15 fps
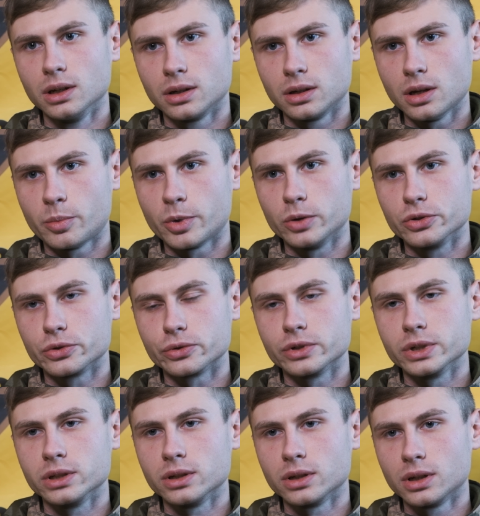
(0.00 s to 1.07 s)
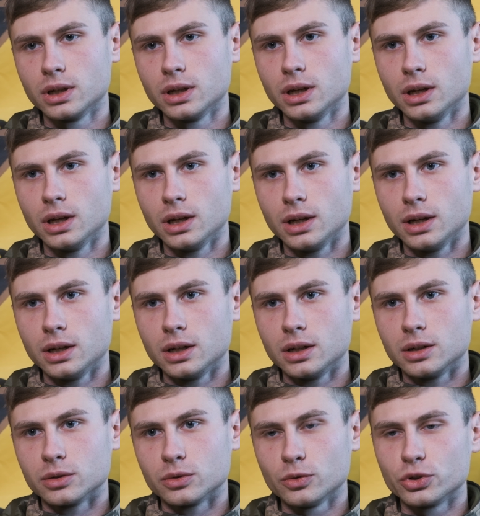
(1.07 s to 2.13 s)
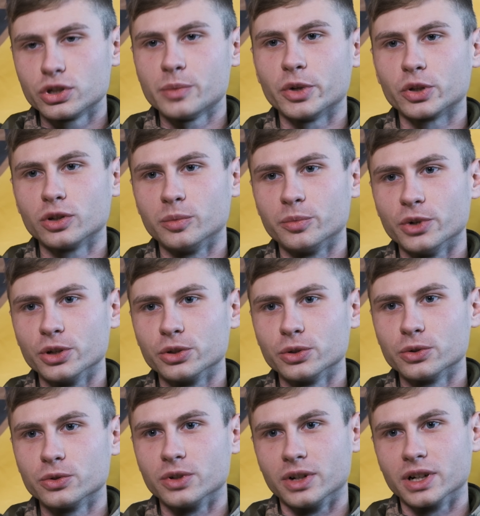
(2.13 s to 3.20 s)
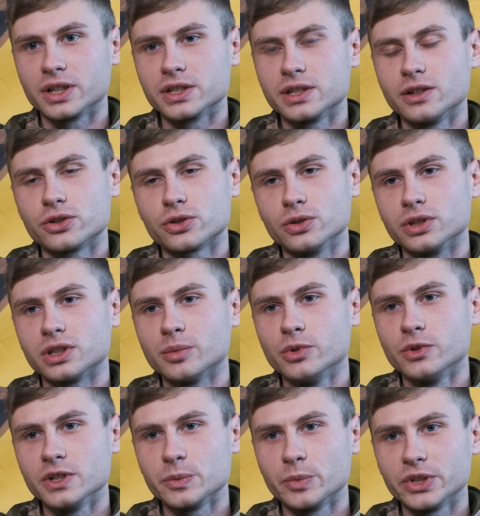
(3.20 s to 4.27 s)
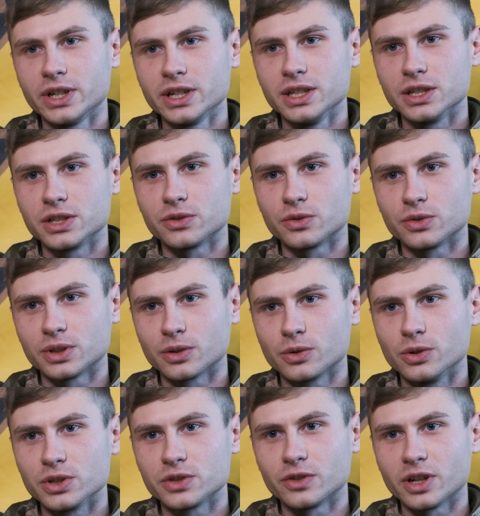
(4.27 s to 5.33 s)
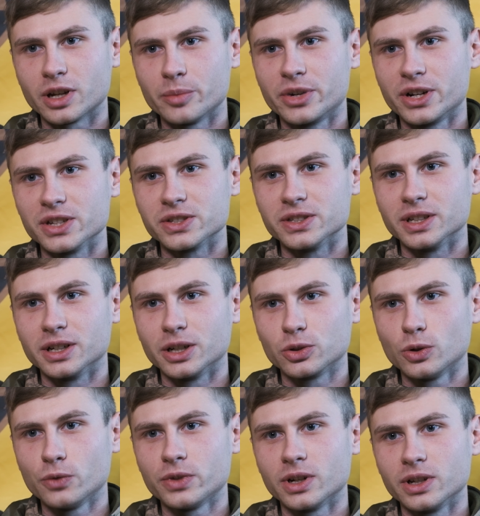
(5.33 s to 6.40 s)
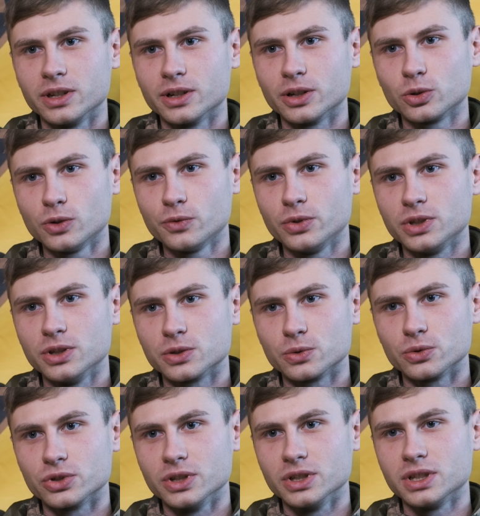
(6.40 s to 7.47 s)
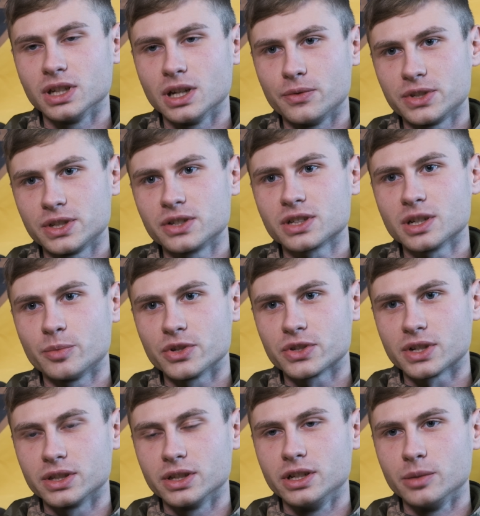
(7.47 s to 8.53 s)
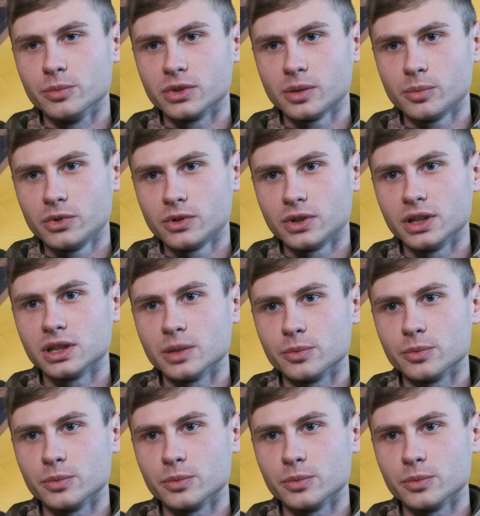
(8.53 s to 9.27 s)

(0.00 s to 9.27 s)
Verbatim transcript: я пойду служить. Но ну, уже потом по итогу оказалось, что это было испытание такое своеобразное. Готов я, не готов идти служить. И офицерская посада для меня была, это